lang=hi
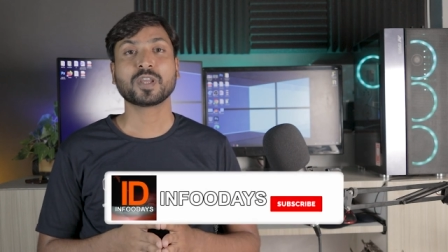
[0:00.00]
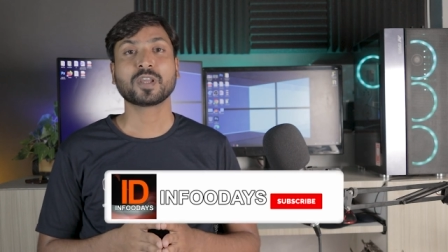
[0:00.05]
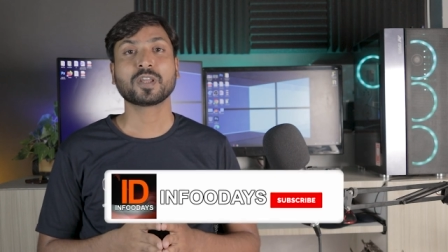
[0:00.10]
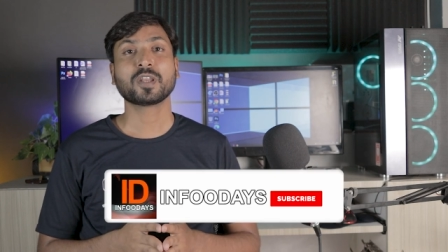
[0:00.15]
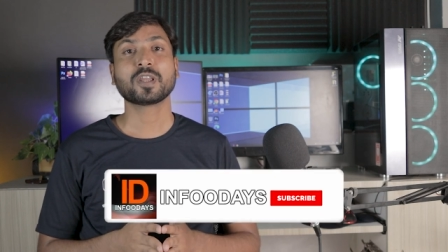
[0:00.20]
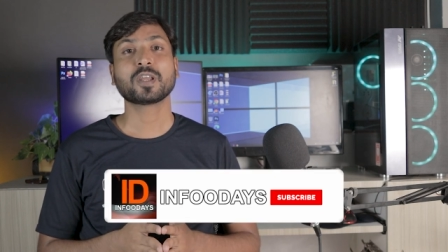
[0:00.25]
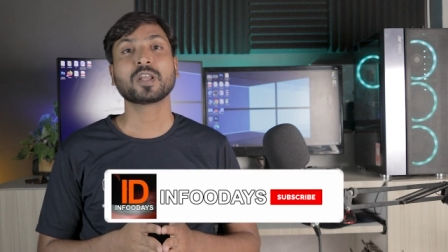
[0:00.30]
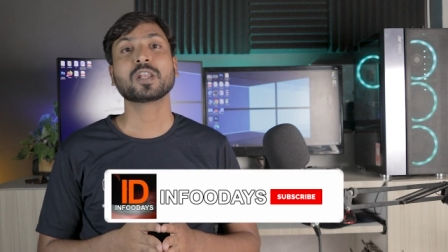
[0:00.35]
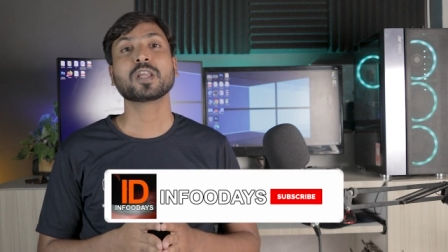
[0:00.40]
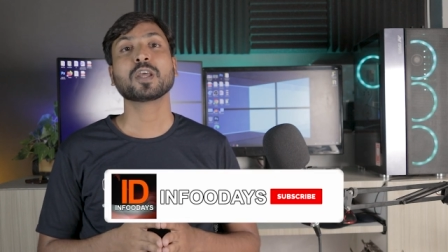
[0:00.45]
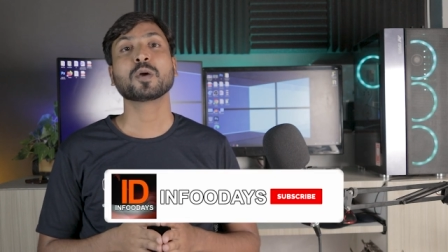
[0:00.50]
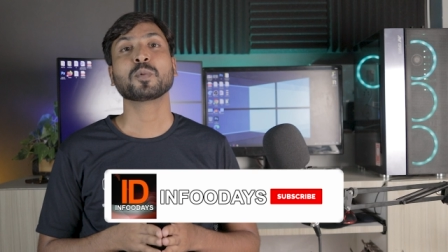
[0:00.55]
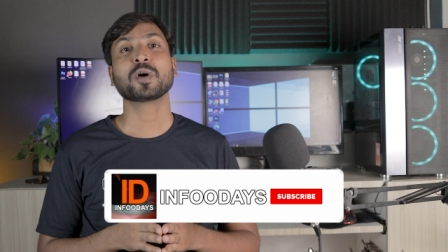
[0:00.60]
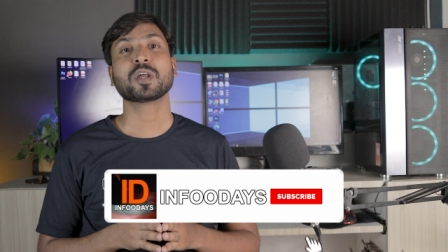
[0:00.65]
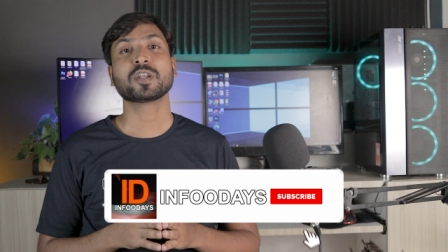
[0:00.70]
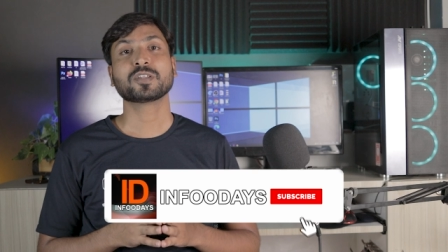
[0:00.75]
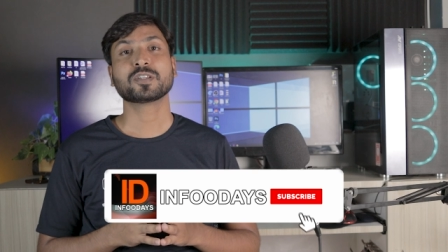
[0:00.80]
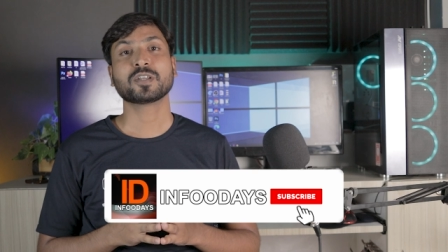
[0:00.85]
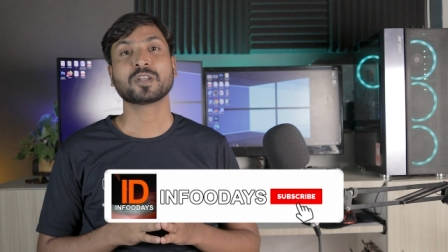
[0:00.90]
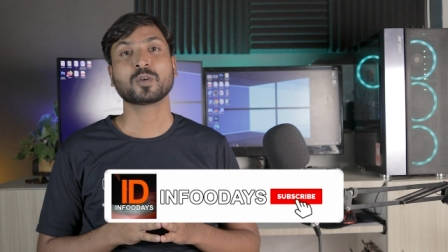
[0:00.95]
देखने के लिए
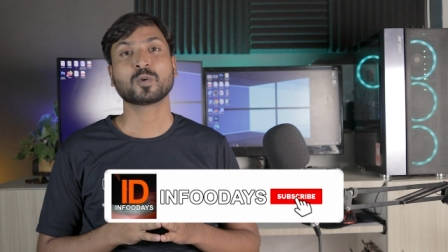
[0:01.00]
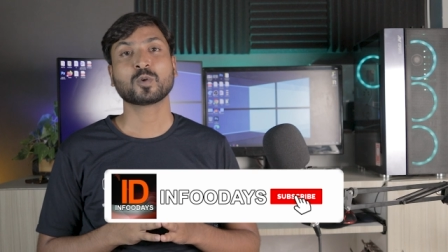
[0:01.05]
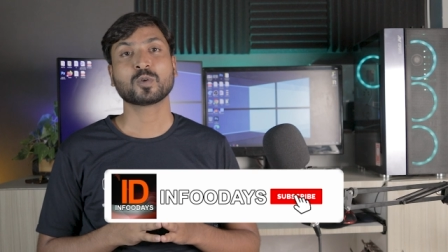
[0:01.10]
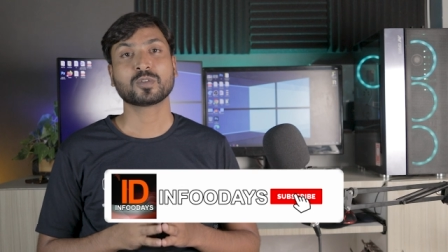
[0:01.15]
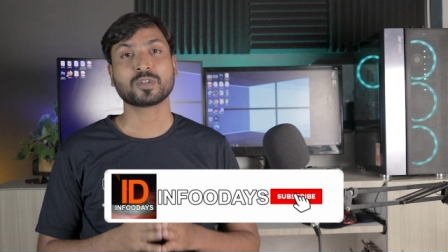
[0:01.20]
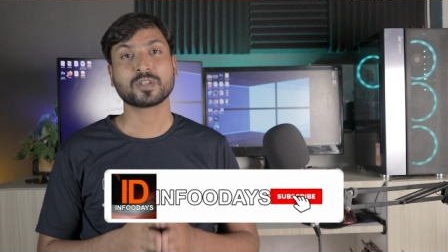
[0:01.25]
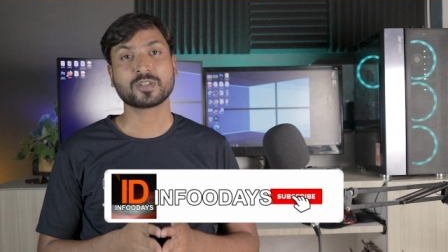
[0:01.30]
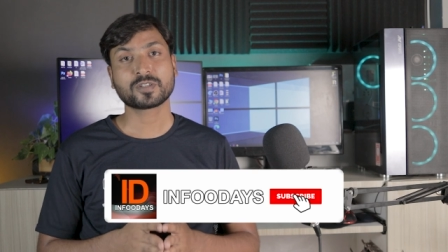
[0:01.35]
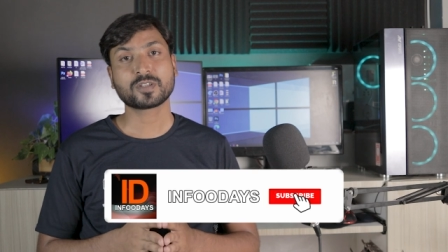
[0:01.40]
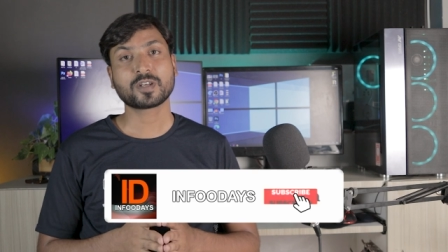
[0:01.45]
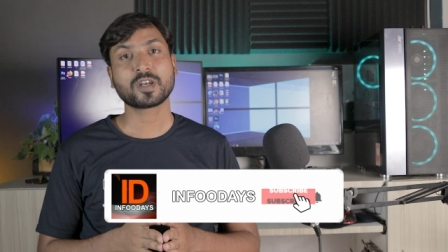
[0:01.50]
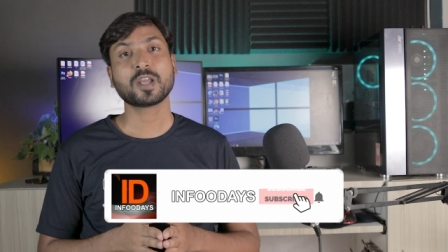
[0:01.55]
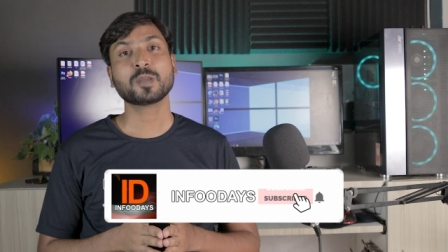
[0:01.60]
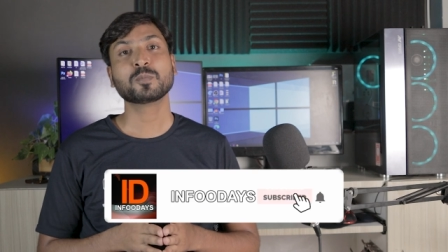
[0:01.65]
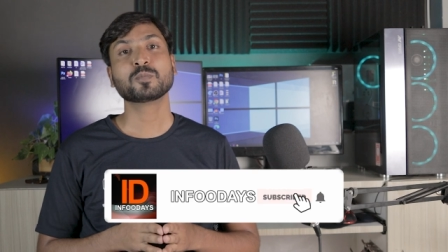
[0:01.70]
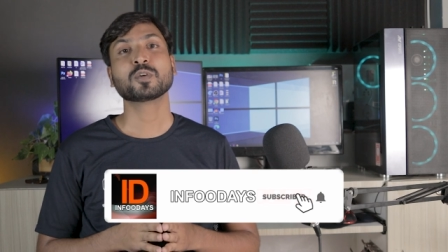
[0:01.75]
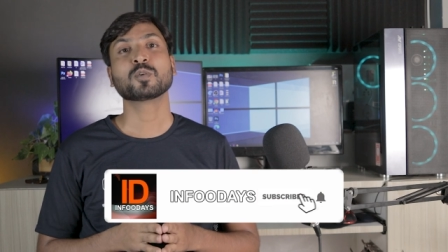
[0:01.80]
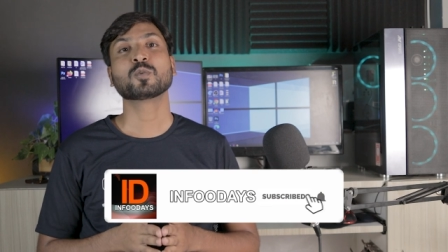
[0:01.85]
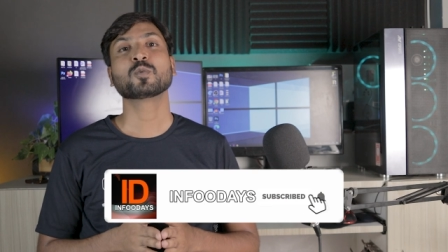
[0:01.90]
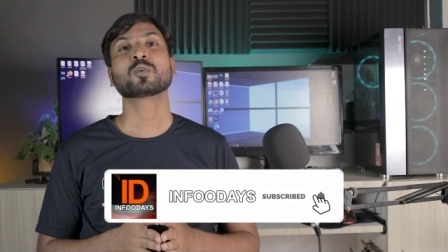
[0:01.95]
हमारे चैनल को
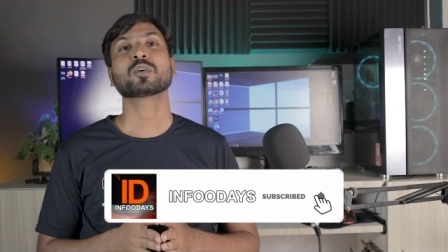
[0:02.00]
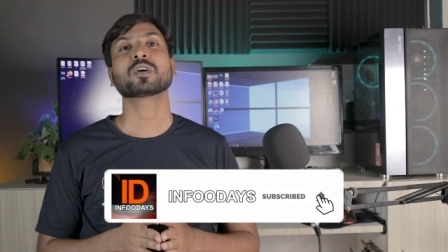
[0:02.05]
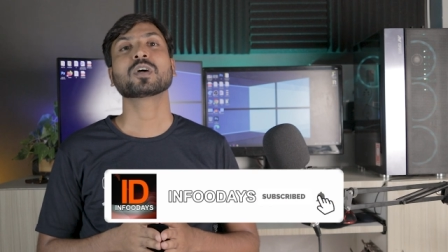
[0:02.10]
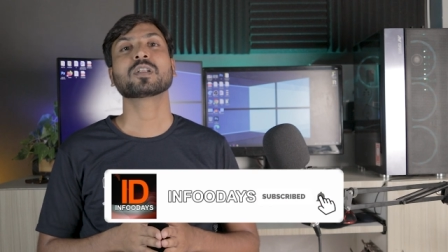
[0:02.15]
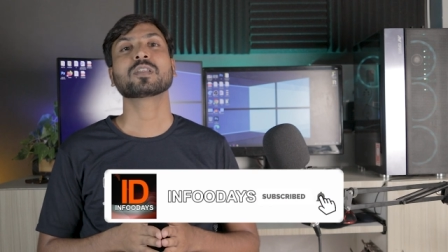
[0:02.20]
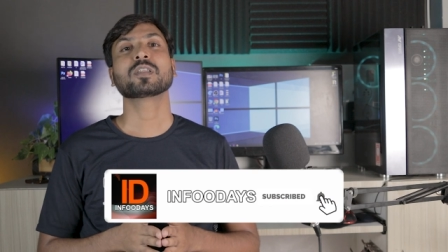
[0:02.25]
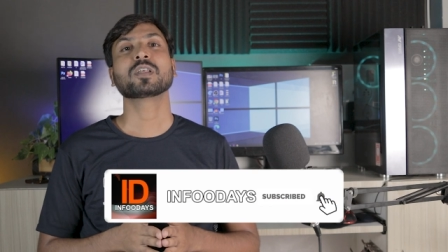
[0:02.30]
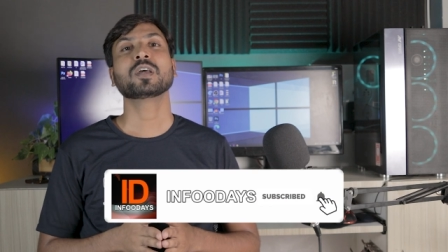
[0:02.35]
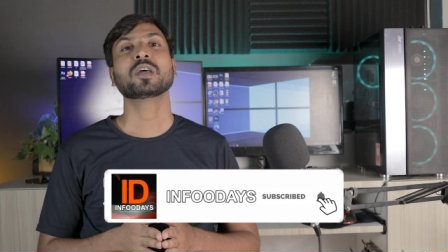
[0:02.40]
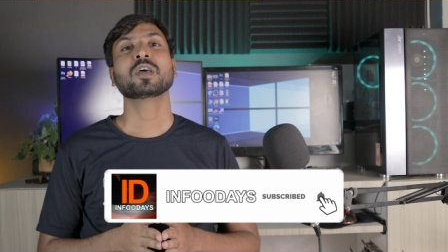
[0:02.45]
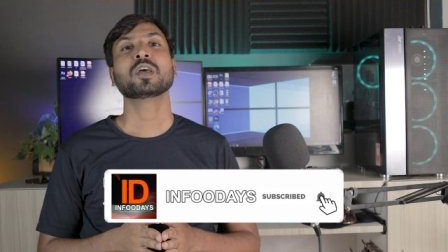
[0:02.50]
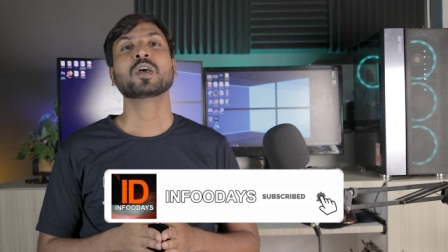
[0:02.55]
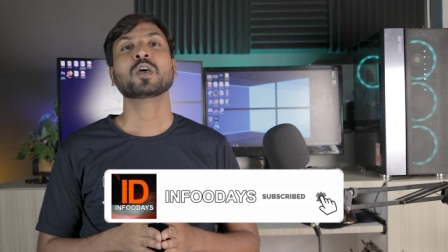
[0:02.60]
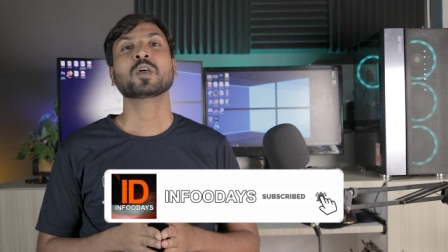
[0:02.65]
सब्सक्राइब ज़रूर कर दें